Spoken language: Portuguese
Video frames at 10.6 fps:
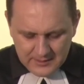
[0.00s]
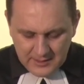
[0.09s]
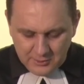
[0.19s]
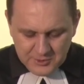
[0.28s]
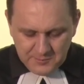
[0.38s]

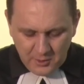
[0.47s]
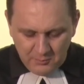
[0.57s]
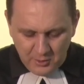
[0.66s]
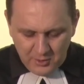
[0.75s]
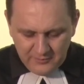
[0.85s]
Deus
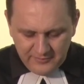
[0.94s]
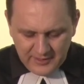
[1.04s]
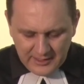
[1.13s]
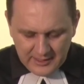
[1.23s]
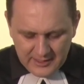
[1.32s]

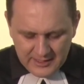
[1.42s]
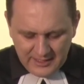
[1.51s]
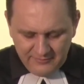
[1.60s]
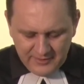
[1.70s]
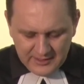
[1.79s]
promova
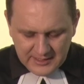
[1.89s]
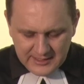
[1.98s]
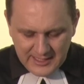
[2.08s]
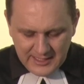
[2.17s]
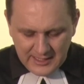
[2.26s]
na
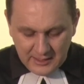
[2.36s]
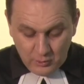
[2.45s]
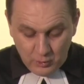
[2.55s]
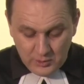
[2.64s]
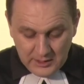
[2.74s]
vida dela a
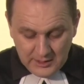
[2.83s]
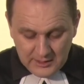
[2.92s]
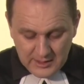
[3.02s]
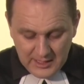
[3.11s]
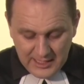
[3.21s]

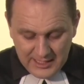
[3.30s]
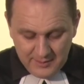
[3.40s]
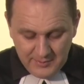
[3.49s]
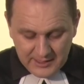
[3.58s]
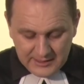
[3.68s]
cura, a
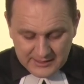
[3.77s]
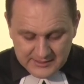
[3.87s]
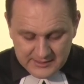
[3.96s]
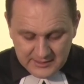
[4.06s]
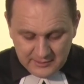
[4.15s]

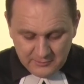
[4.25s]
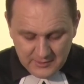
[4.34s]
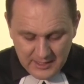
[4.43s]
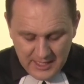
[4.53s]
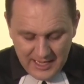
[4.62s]
libertação,